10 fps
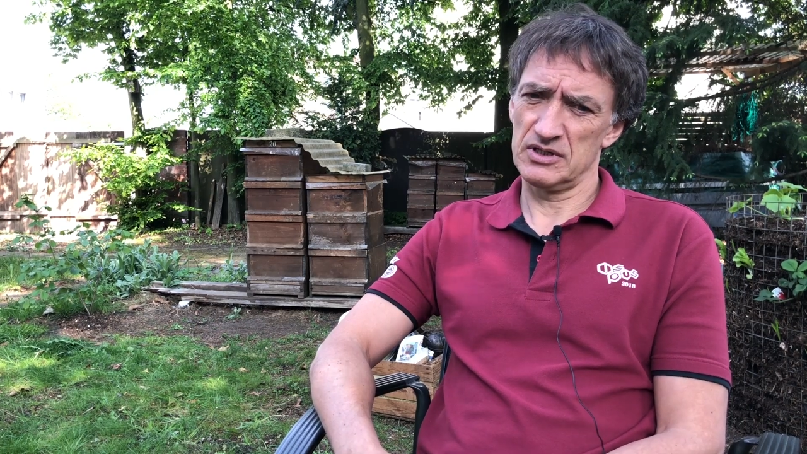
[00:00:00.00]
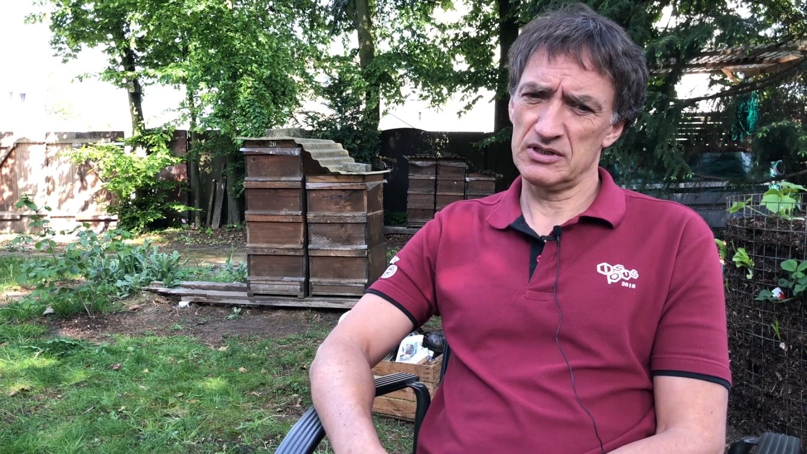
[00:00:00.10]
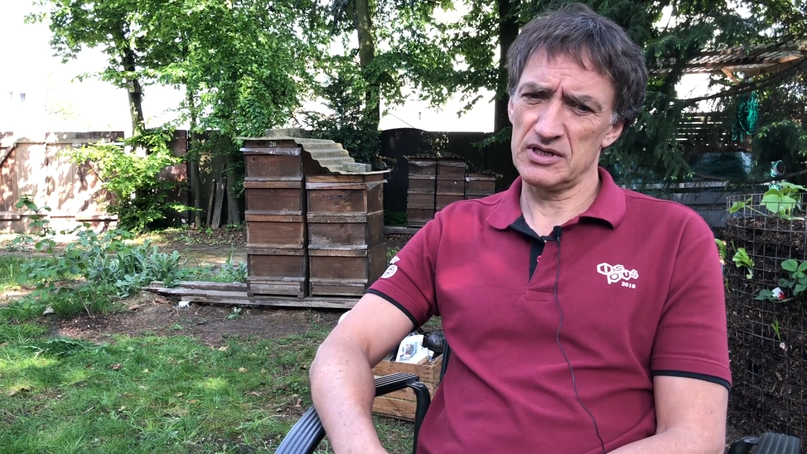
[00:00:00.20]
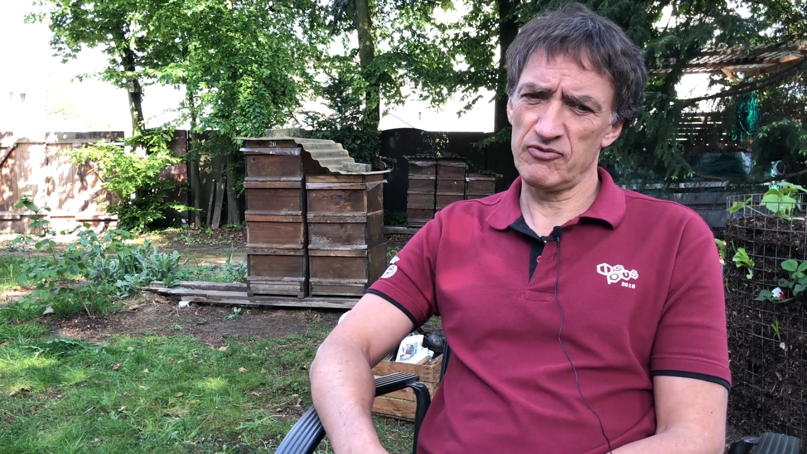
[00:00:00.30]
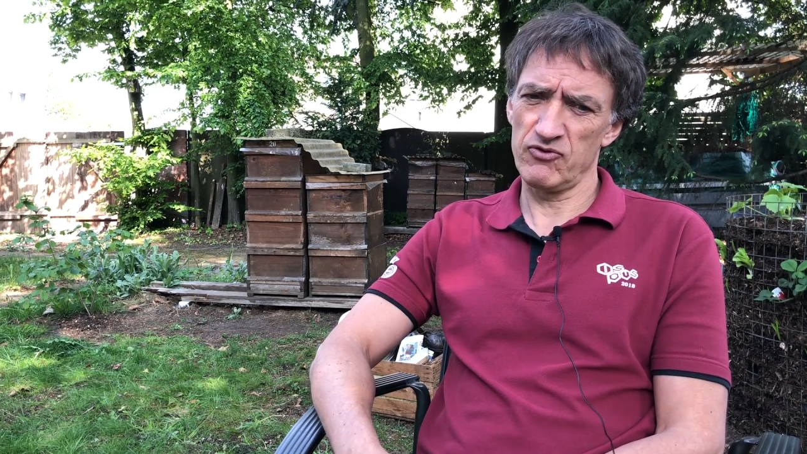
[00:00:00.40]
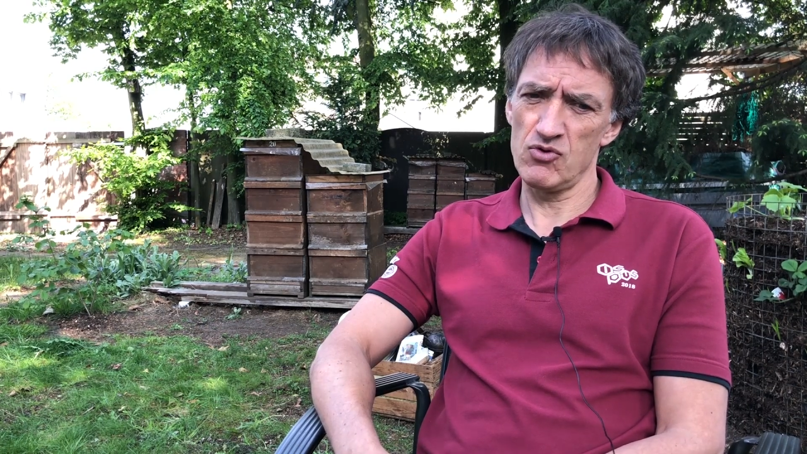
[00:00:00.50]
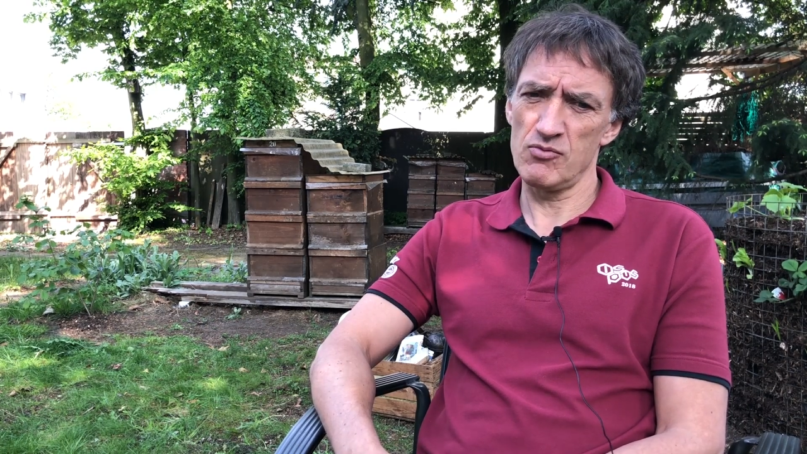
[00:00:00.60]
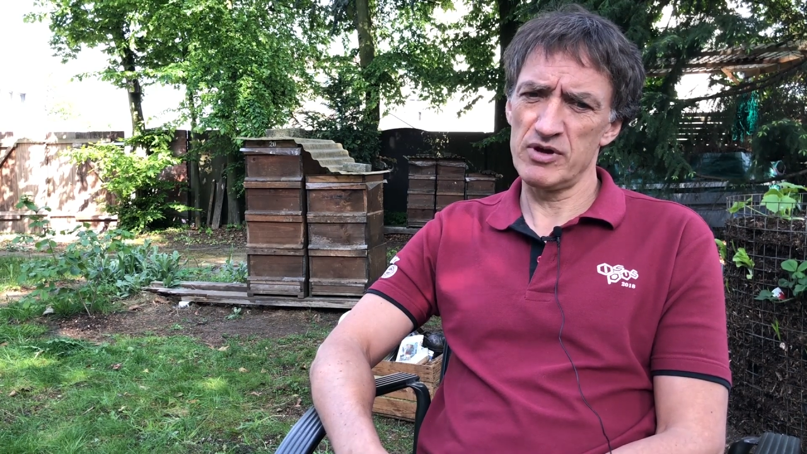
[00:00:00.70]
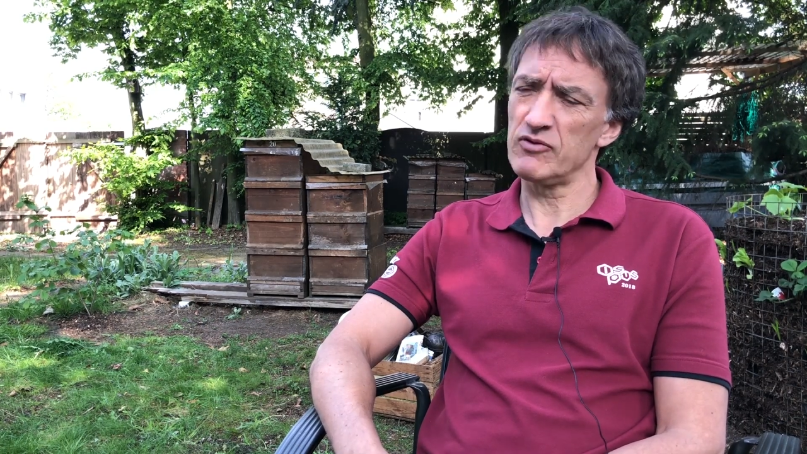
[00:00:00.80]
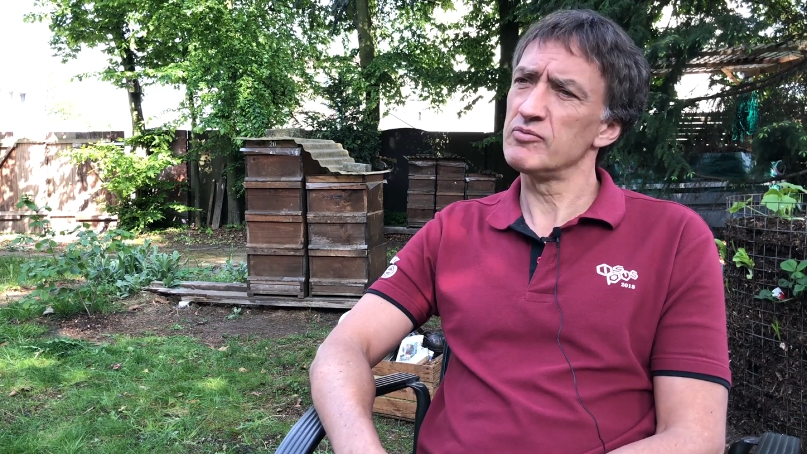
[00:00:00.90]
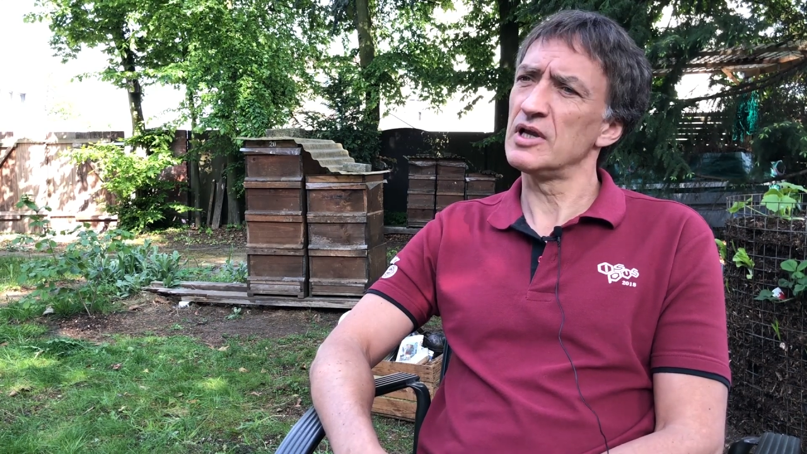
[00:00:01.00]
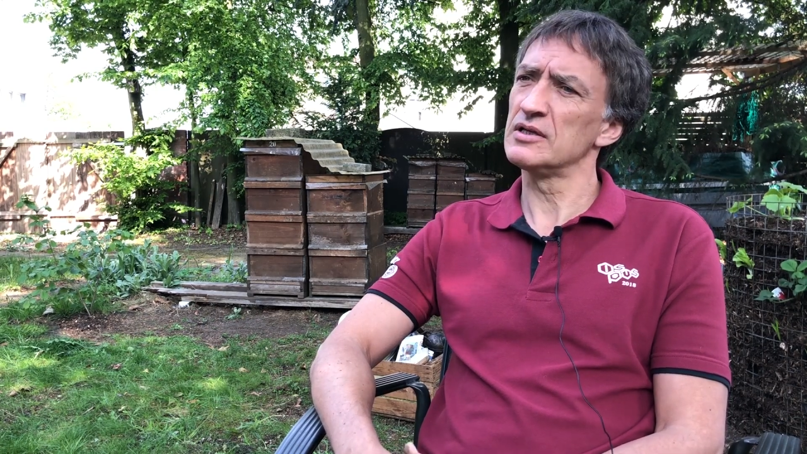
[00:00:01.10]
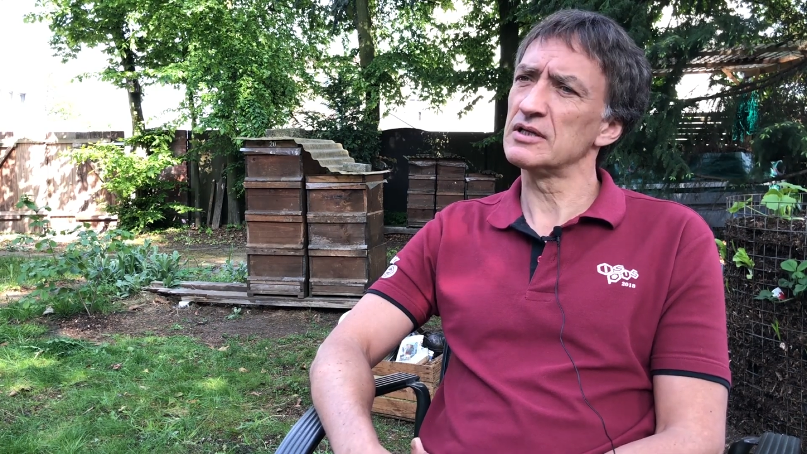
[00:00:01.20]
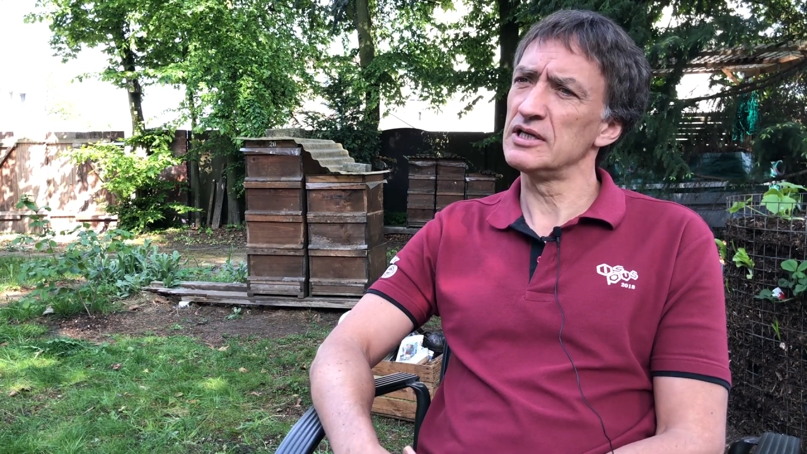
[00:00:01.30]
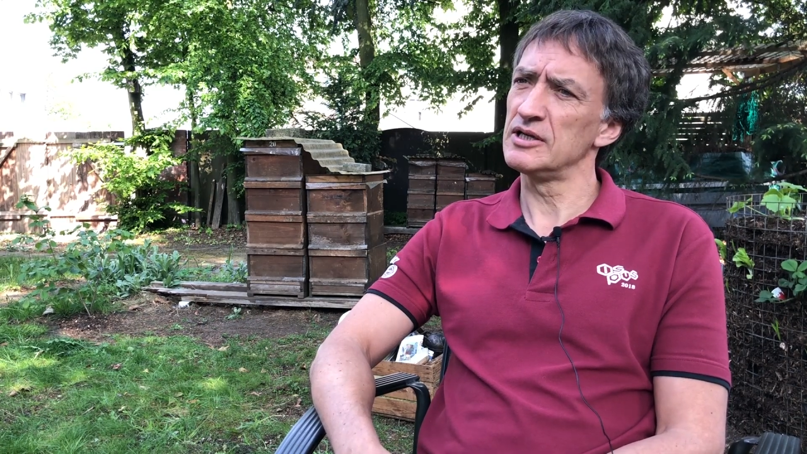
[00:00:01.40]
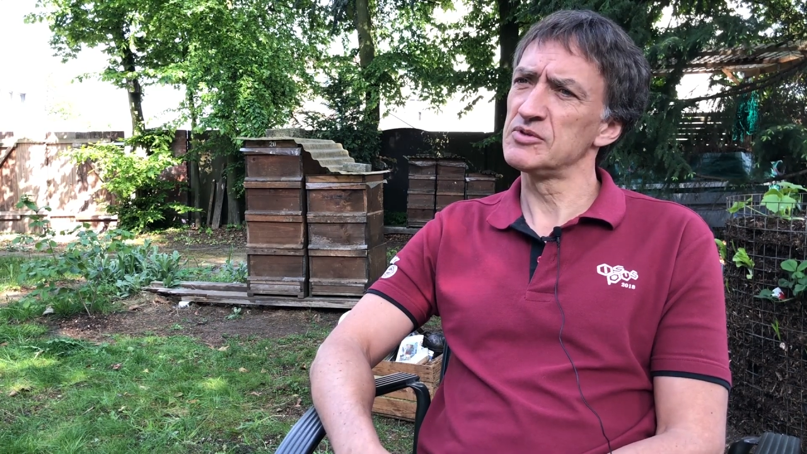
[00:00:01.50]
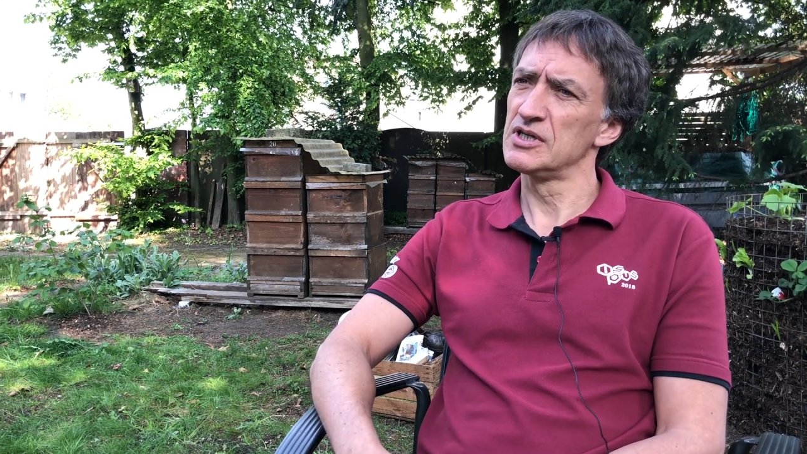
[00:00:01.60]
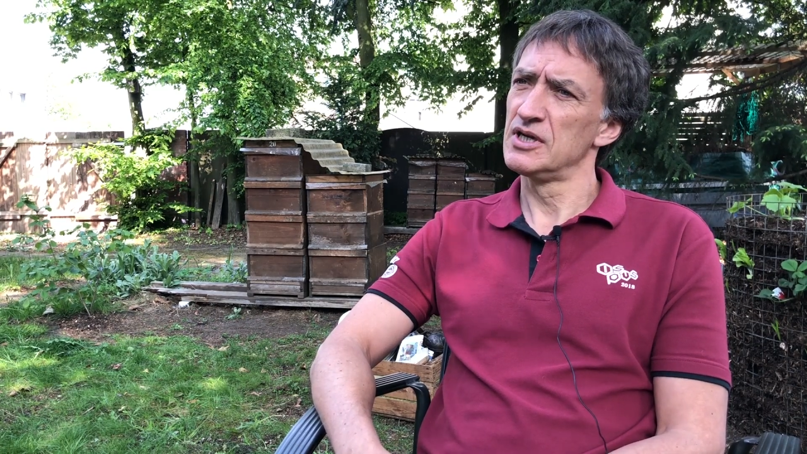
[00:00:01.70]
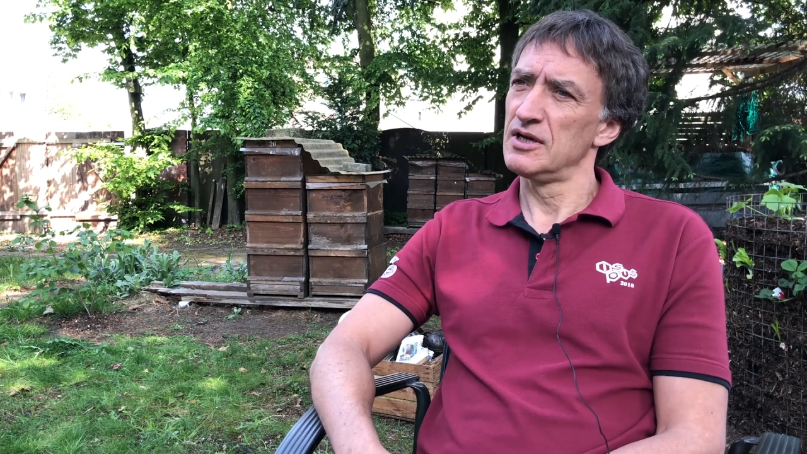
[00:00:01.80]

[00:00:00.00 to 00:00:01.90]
Ich habe früher mehr auf dem Land gelebt,